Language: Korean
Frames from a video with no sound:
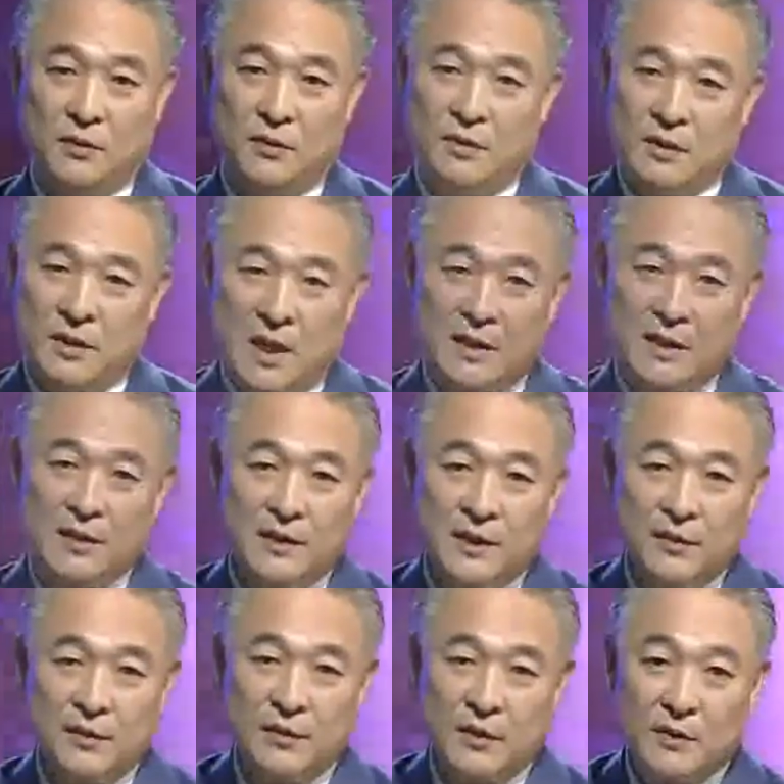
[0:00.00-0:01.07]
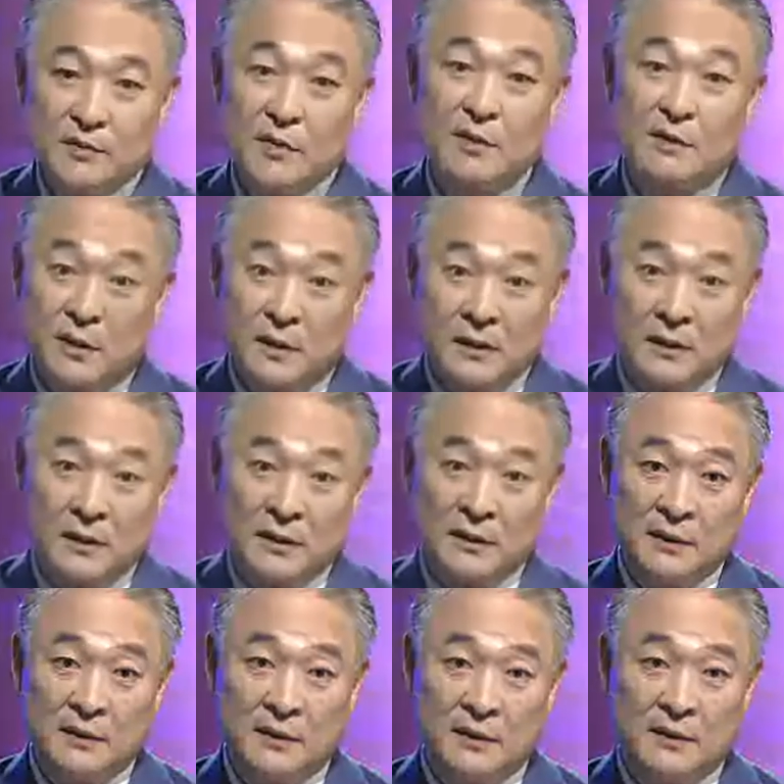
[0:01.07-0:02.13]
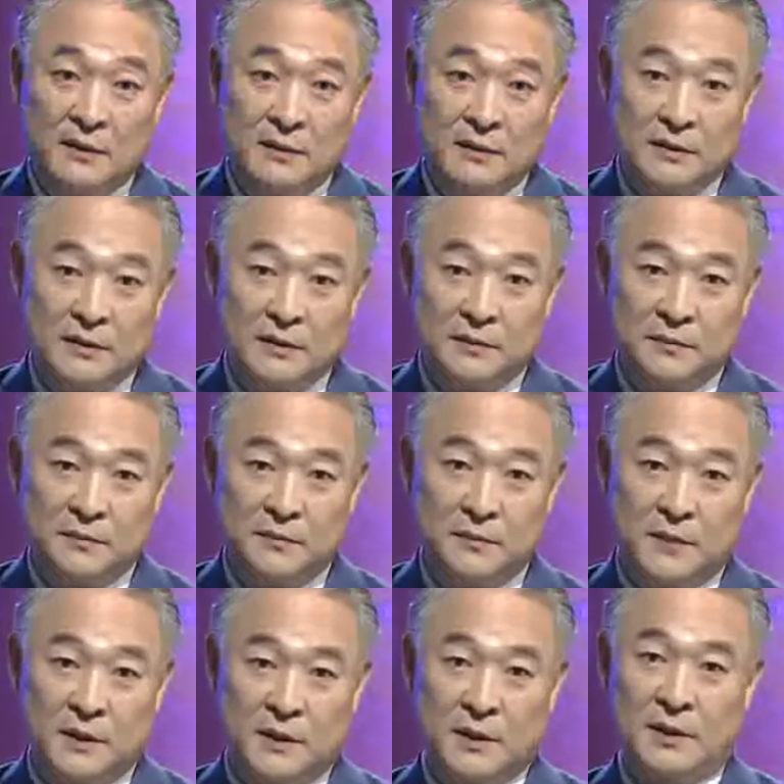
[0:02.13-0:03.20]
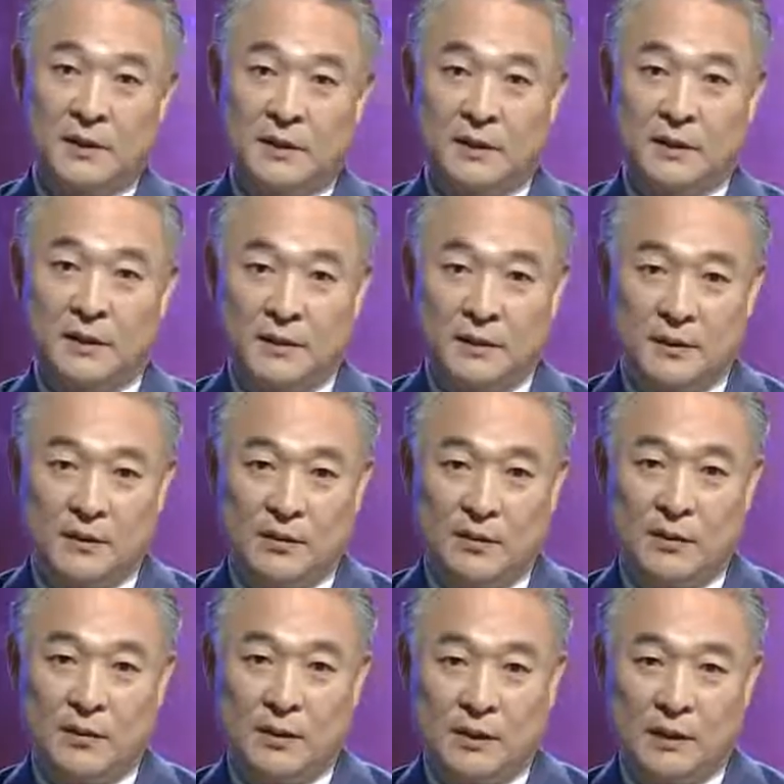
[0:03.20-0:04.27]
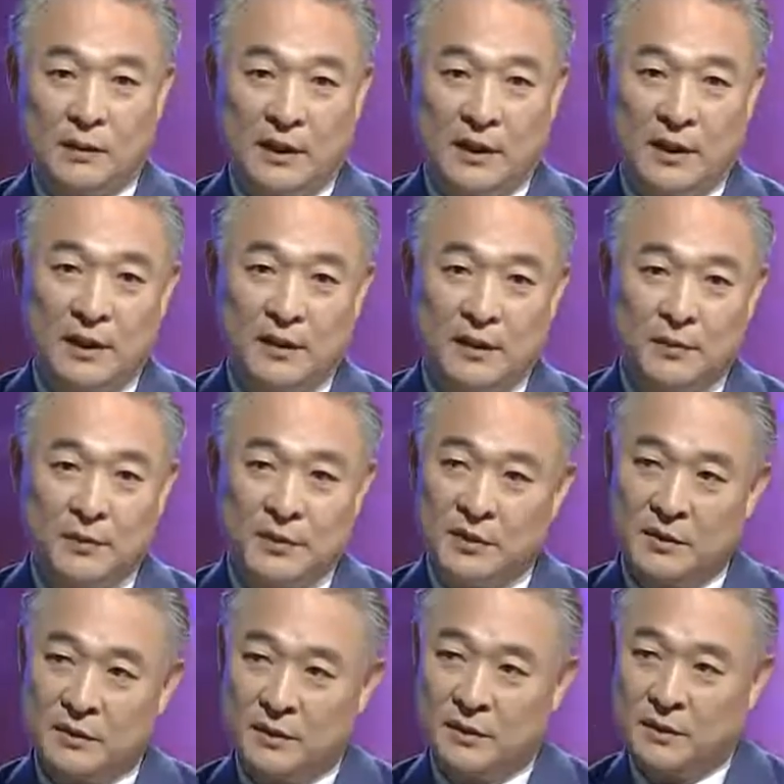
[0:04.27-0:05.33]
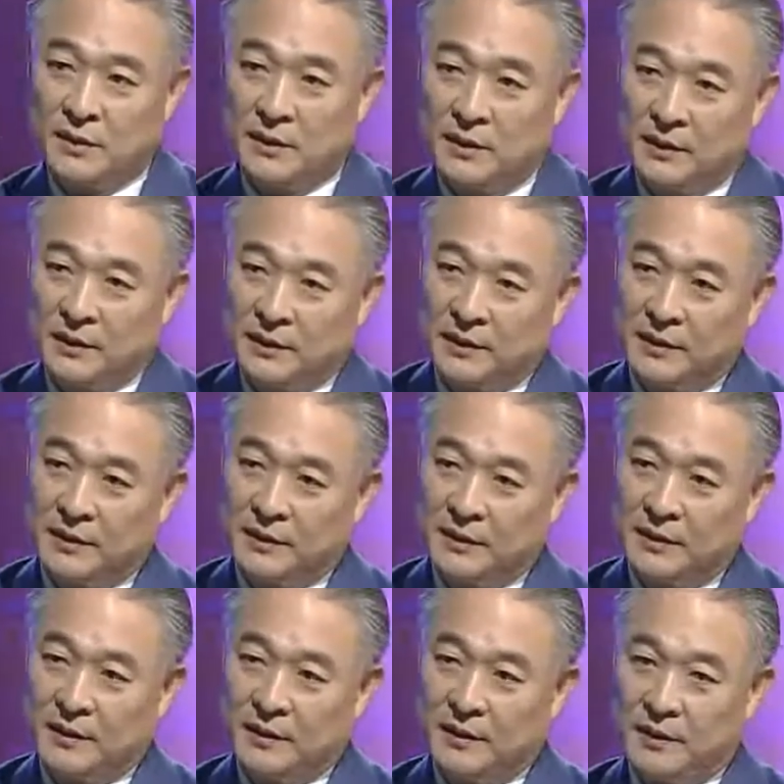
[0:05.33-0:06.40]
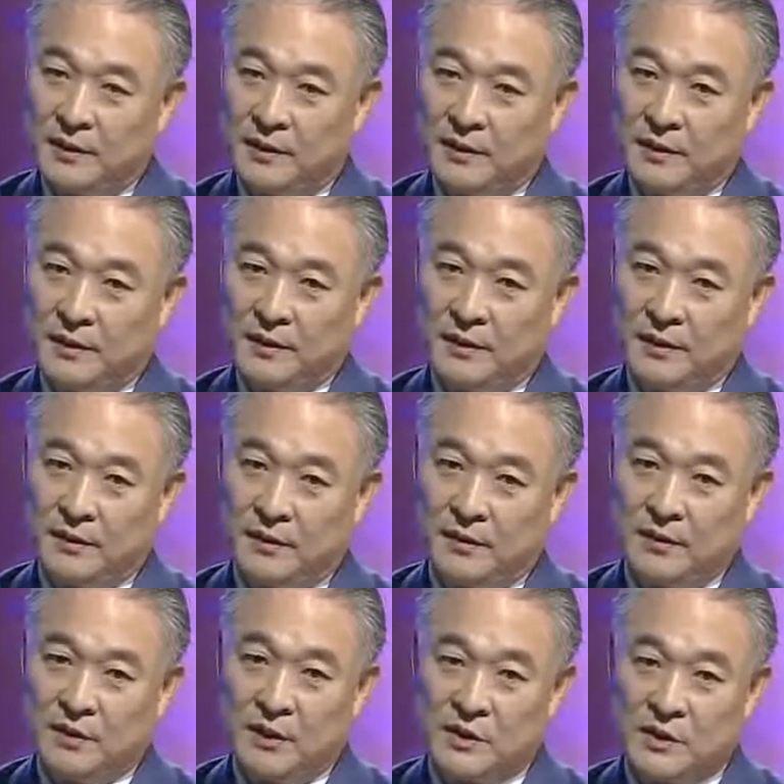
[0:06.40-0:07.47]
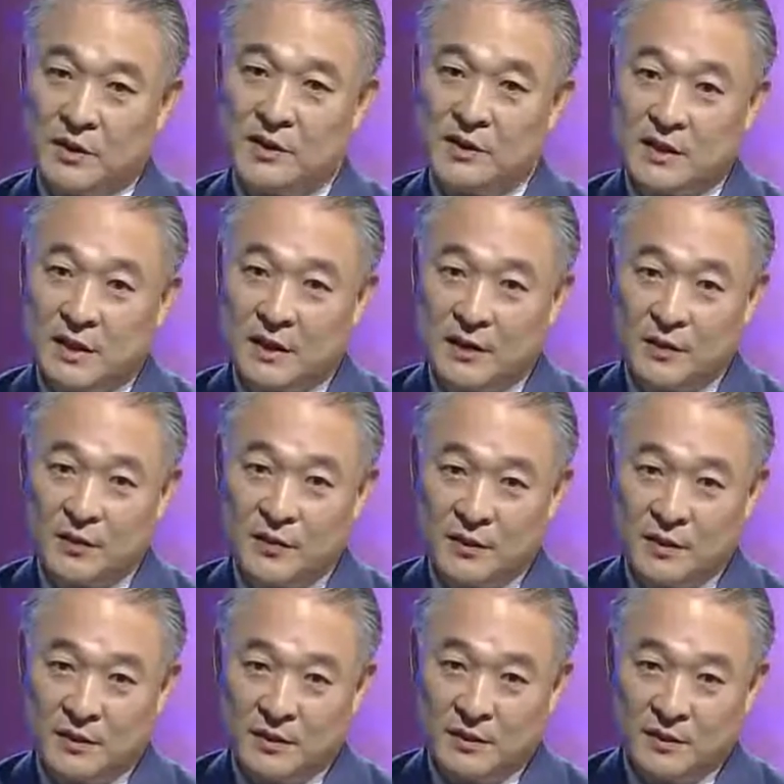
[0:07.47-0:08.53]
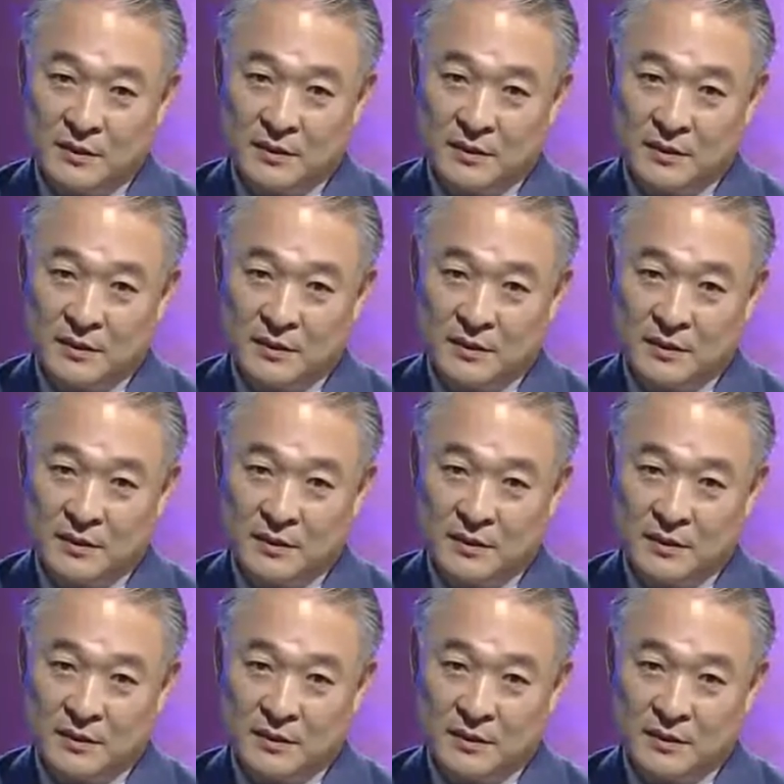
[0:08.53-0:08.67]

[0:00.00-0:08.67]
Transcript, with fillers: 오늘 강의 내용이 없었던 거를 좀 꼭 얘기한다면요. 우리가 정직하게 하면요.